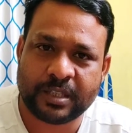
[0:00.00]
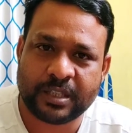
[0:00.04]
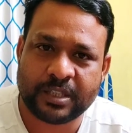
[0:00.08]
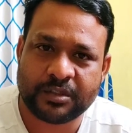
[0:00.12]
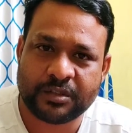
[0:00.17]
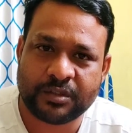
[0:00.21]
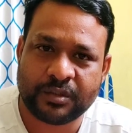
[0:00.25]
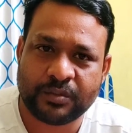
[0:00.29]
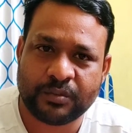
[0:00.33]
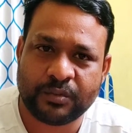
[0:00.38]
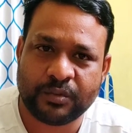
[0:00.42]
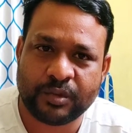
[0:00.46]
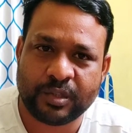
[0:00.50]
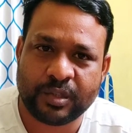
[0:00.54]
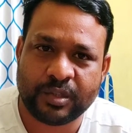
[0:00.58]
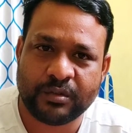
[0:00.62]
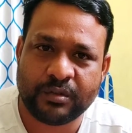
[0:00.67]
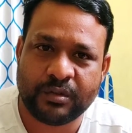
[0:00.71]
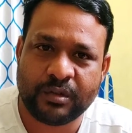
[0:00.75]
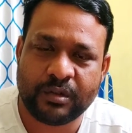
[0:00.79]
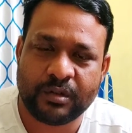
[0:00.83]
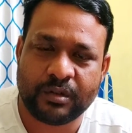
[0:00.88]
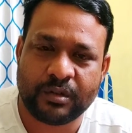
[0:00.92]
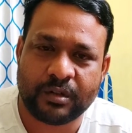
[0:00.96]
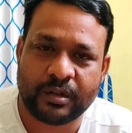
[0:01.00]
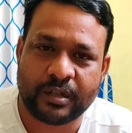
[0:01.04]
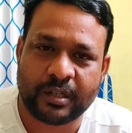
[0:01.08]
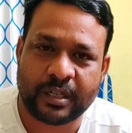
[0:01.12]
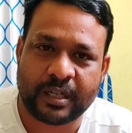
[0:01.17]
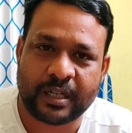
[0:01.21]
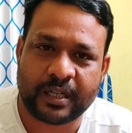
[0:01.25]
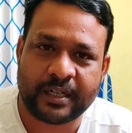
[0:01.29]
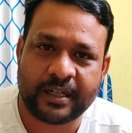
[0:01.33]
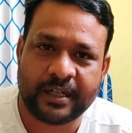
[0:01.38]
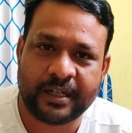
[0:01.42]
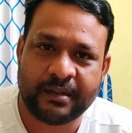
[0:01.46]
এসব বুকিংগুলো হয়
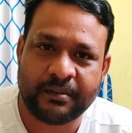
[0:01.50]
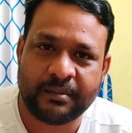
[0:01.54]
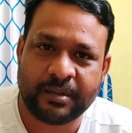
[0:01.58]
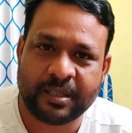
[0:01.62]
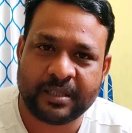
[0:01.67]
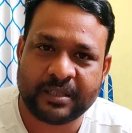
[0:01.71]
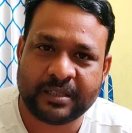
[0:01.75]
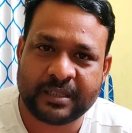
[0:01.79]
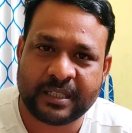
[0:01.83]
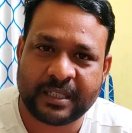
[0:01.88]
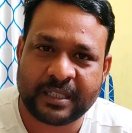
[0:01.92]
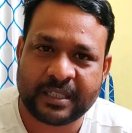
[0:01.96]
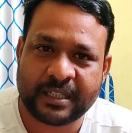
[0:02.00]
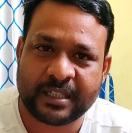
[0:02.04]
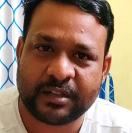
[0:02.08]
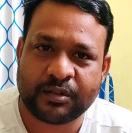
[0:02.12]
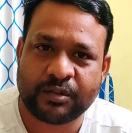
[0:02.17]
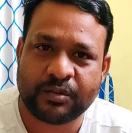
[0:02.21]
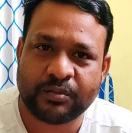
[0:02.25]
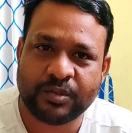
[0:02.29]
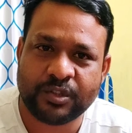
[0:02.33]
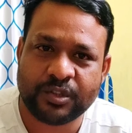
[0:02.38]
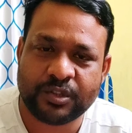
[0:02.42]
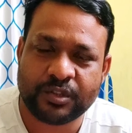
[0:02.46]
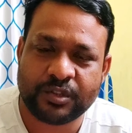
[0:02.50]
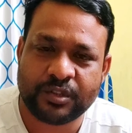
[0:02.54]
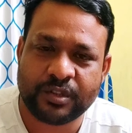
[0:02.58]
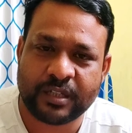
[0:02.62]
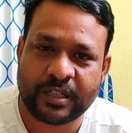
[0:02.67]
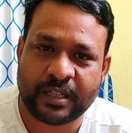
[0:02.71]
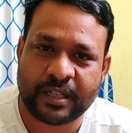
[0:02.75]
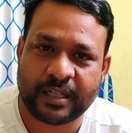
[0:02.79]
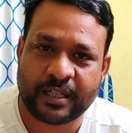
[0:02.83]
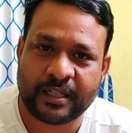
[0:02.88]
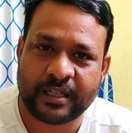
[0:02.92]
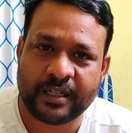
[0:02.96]
আর রেড বাস যে একটা কমিশন
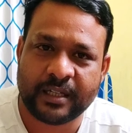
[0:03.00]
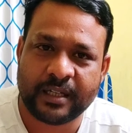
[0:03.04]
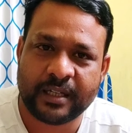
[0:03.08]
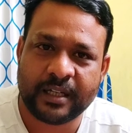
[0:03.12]
নেয়